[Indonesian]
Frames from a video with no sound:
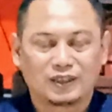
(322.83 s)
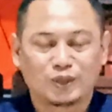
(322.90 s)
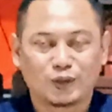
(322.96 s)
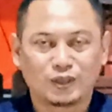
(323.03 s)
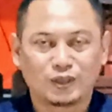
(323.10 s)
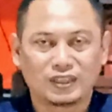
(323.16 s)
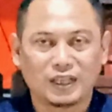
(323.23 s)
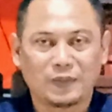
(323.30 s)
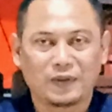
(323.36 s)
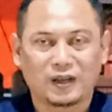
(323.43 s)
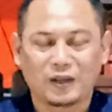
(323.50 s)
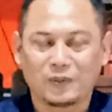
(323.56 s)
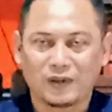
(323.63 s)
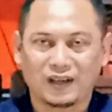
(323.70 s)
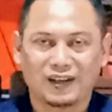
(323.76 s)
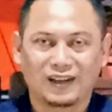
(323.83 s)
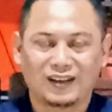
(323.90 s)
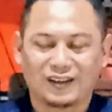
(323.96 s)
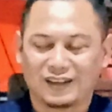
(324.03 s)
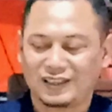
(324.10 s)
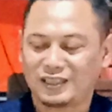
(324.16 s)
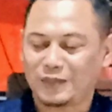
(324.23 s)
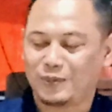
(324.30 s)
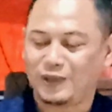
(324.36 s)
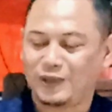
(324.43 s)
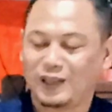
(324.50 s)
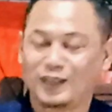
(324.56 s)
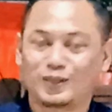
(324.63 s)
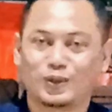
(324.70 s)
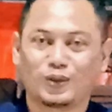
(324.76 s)
solusinya bagaimana? Oke, saya
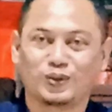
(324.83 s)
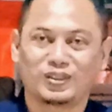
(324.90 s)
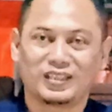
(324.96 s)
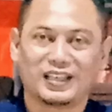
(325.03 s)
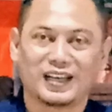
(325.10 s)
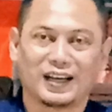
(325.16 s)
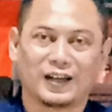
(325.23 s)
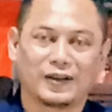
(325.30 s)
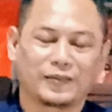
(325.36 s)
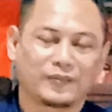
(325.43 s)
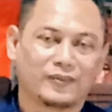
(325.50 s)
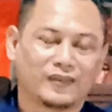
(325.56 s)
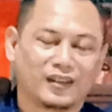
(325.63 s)
berikan solusi ya.